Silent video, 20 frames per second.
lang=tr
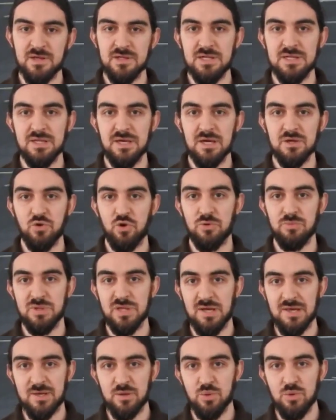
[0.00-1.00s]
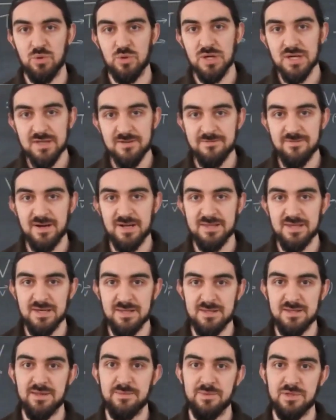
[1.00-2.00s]
lineer kombinasyon olarak ifade
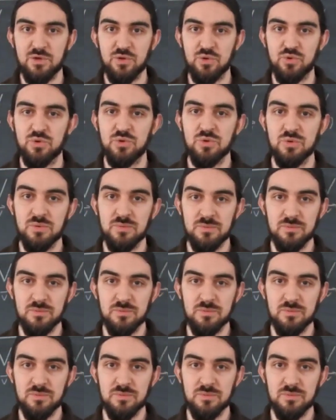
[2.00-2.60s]
edilebiliyordu.